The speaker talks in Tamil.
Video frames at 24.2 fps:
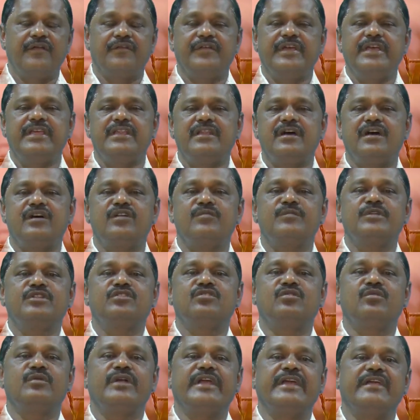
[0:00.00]

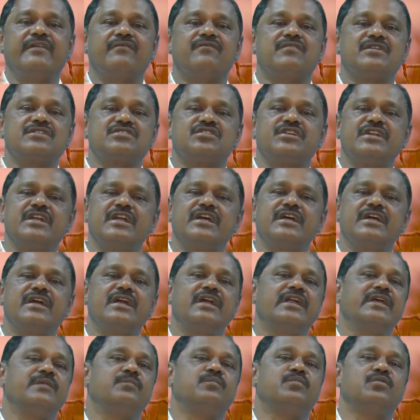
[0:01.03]
வேதாகமத்தினுடைய
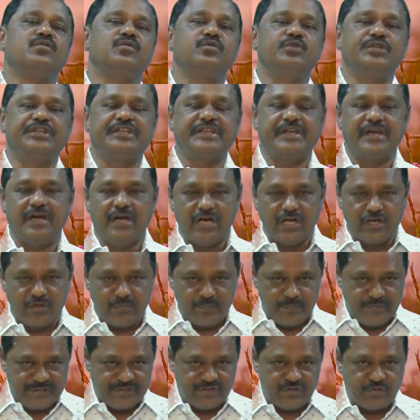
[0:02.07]
வசனங்களை போதிக்க
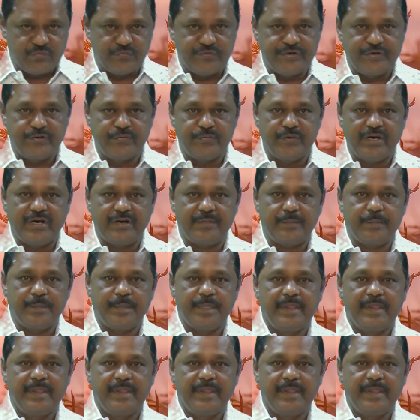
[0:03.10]
ஆரம்பித்து விடுவார்